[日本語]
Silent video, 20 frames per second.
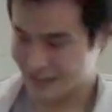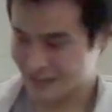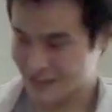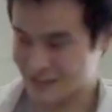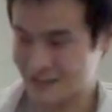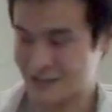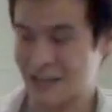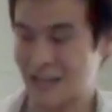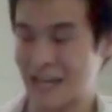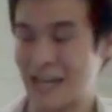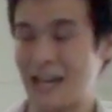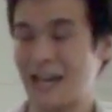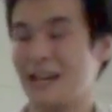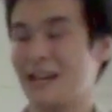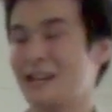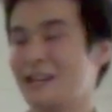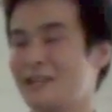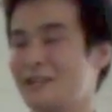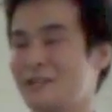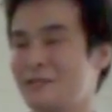するか
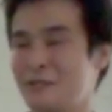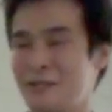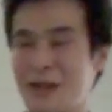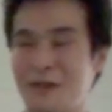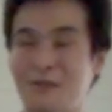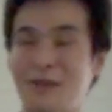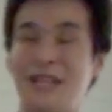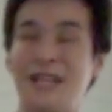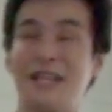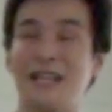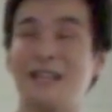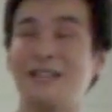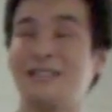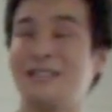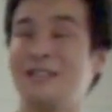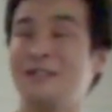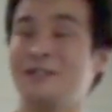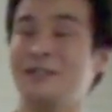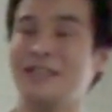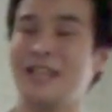ら怖いみたいな
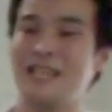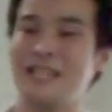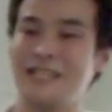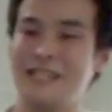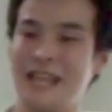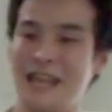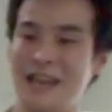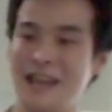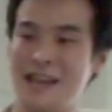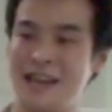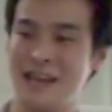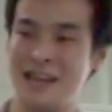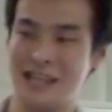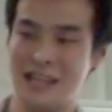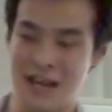ツイートに対して